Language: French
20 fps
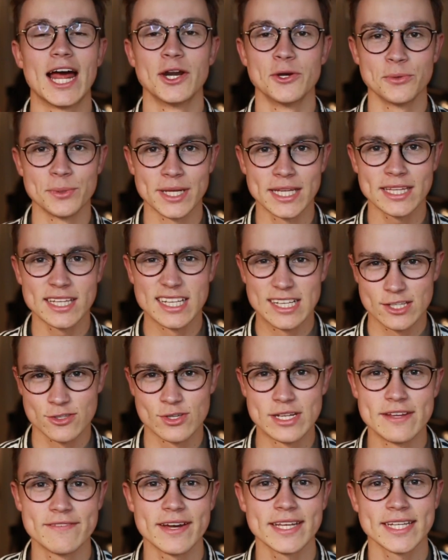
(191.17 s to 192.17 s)
Halloween,
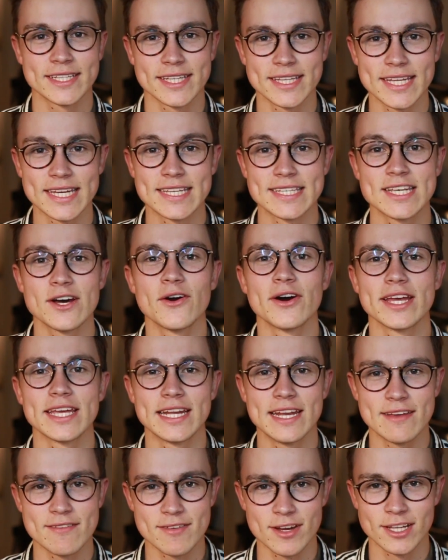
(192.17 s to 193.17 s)
Sullivan était déguisé en
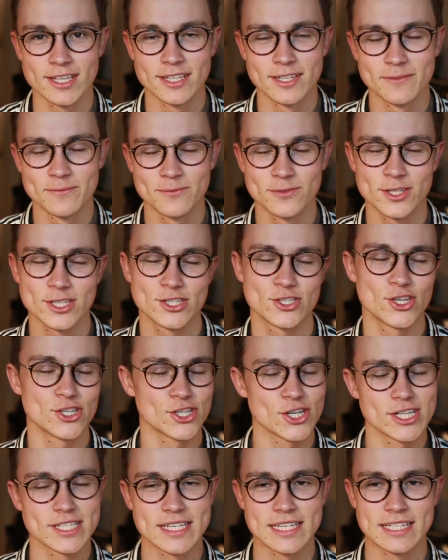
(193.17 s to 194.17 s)
Eleven dans
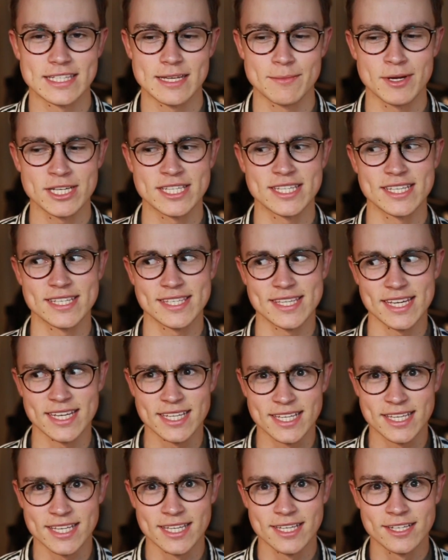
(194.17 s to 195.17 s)
Stranger Things. Et moi, je dis c'est
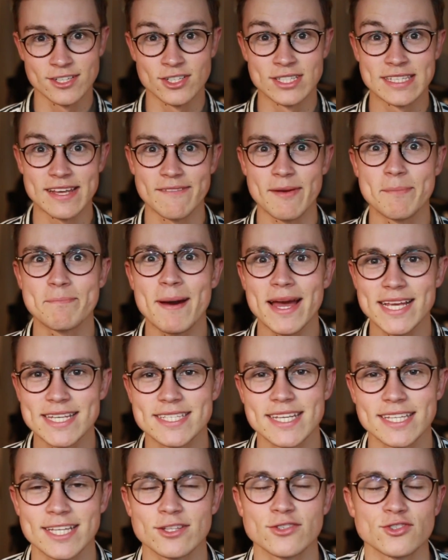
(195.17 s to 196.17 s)
qui Je ne savais pas qui
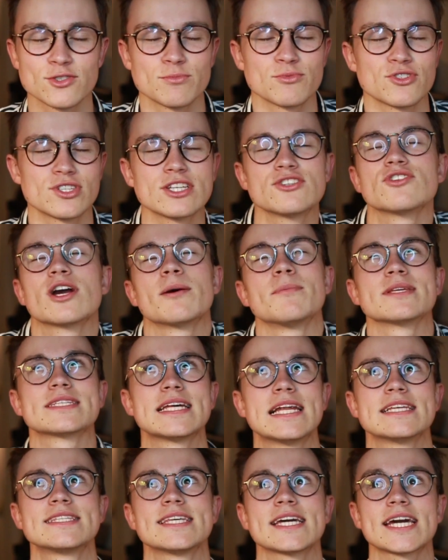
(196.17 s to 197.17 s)
c'était, donc je me suis dit j'ai commencé
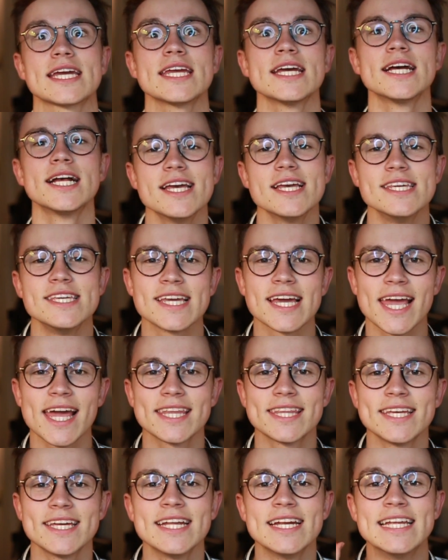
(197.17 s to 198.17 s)
la série. J'ai
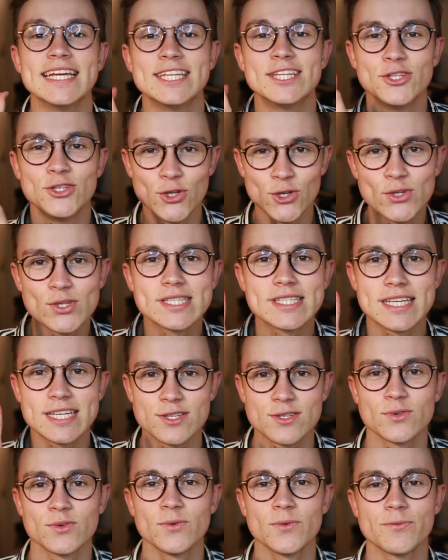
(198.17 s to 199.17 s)
regardé les deux
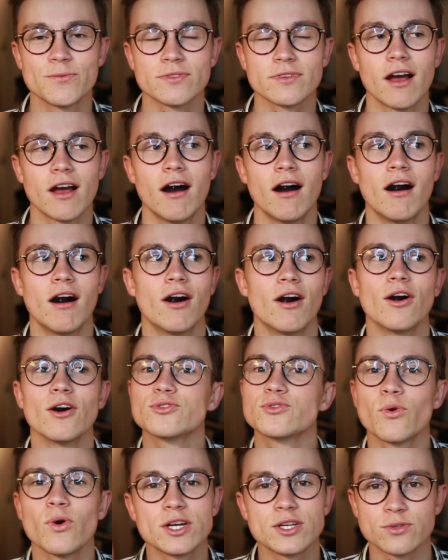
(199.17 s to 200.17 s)
saisons en
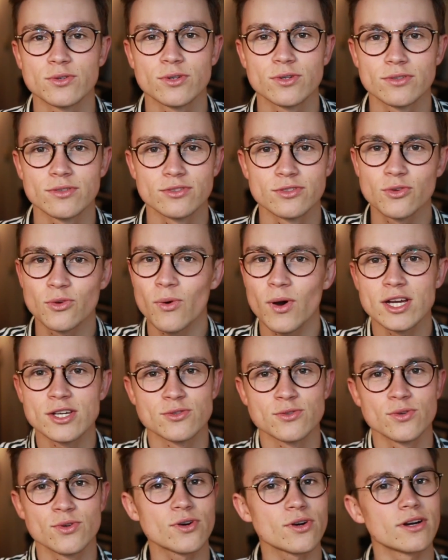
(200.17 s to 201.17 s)
trois jours. Trois
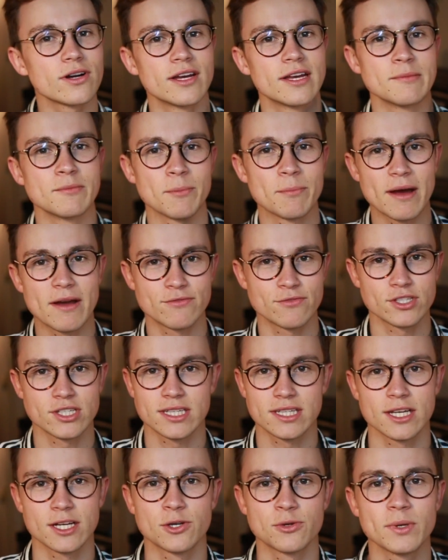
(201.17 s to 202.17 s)
jours, et ils m'ont pas vu,
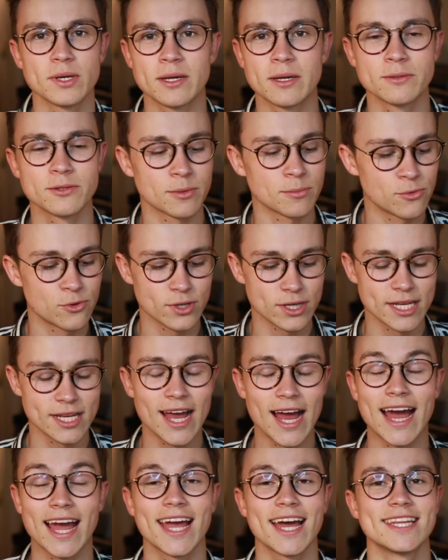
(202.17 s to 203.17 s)
j'étais cloué euh, dans mon lit
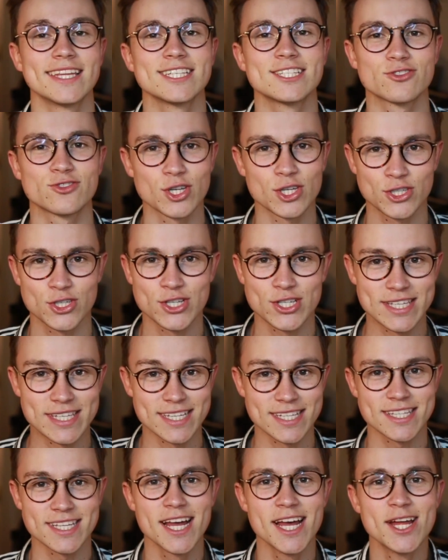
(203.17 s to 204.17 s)
à regarder Stranger
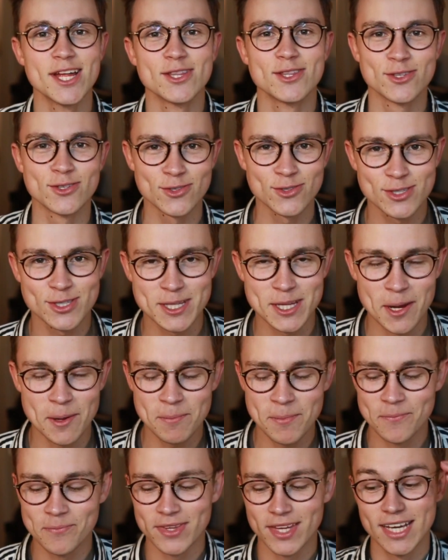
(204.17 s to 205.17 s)
Things
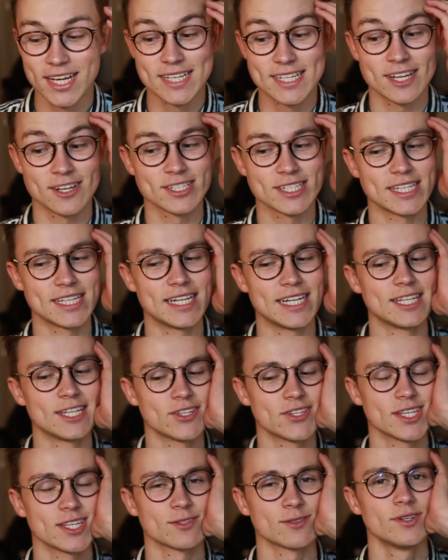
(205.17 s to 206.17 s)
non-stop. J'ai enchaîné les deux
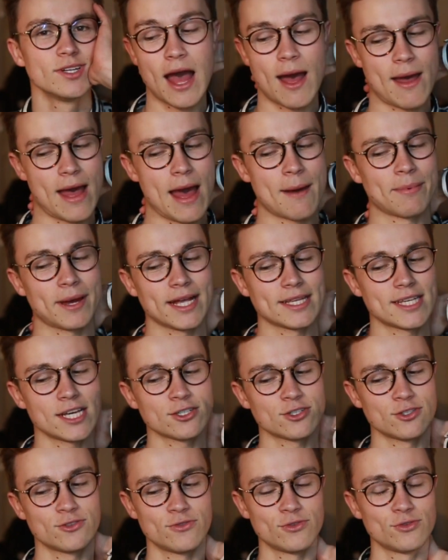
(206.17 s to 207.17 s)
saisons. Ah, après ça,
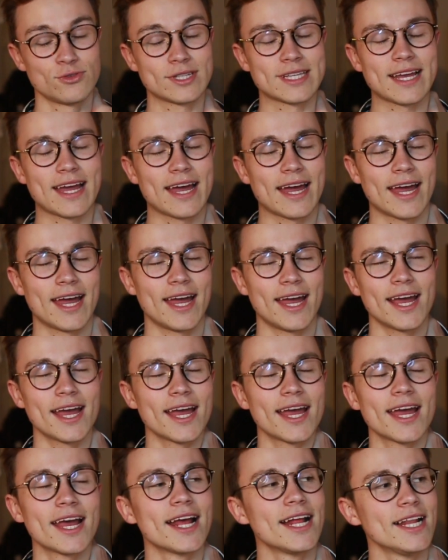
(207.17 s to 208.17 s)
je suis devenu
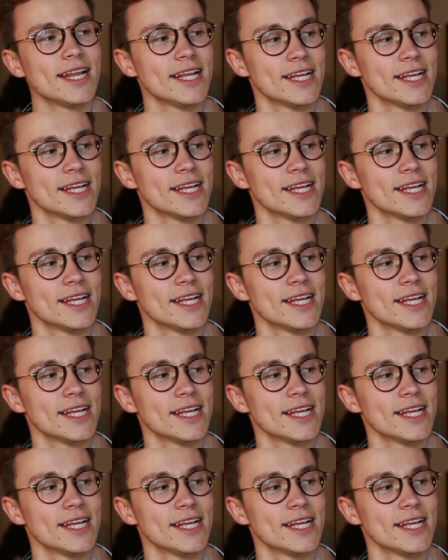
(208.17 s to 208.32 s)
très